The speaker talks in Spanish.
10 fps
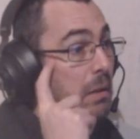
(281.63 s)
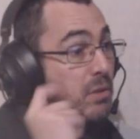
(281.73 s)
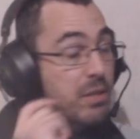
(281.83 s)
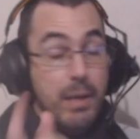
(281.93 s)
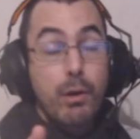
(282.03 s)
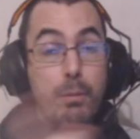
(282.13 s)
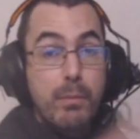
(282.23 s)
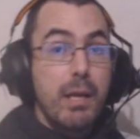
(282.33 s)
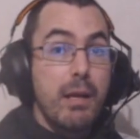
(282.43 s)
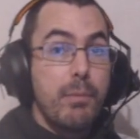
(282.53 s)
Pues envía un
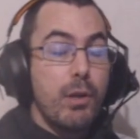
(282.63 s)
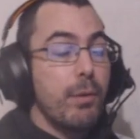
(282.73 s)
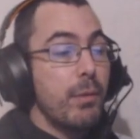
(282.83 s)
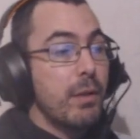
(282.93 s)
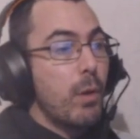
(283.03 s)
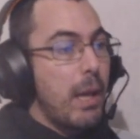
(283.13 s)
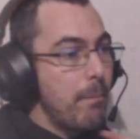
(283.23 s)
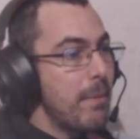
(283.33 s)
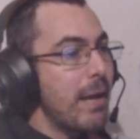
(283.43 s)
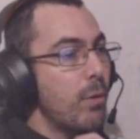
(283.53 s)
em,
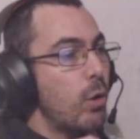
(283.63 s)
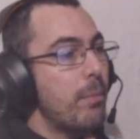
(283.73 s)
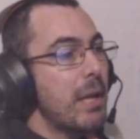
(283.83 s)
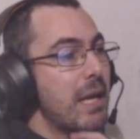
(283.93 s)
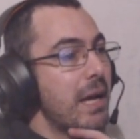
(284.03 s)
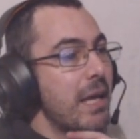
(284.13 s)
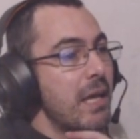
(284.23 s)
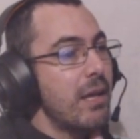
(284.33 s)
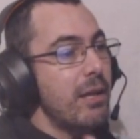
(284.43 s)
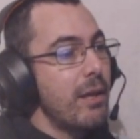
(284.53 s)
envíame, un email
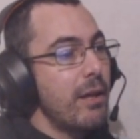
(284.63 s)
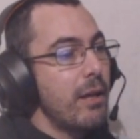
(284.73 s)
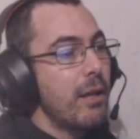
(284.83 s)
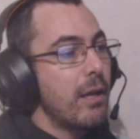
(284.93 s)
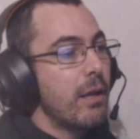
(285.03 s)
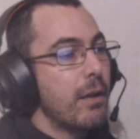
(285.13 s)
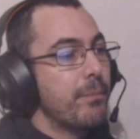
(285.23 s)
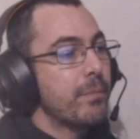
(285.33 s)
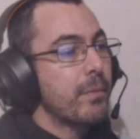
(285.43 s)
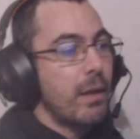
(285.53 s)
ahí y,
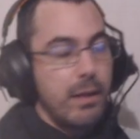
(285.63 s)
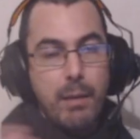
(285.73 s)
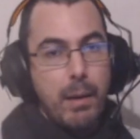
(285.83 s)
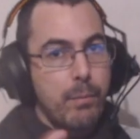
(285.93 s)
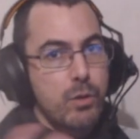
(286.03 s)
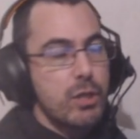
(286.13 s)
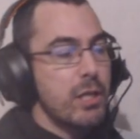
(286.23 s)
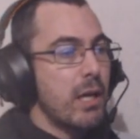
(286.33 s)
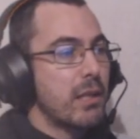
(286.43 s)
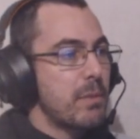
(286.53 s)
y hablamos y
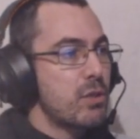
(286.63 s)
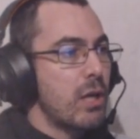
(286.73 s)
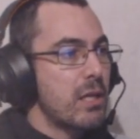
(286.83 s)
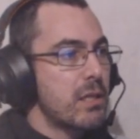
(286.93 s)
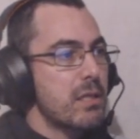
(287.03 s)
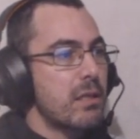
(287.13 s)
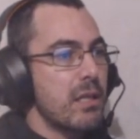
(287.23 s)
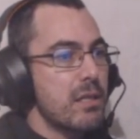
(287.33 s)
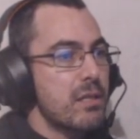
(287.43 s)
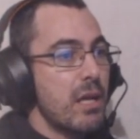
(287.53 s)
ya te paso las
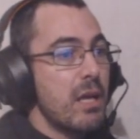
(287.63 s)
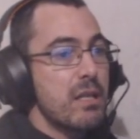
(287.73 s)
skins.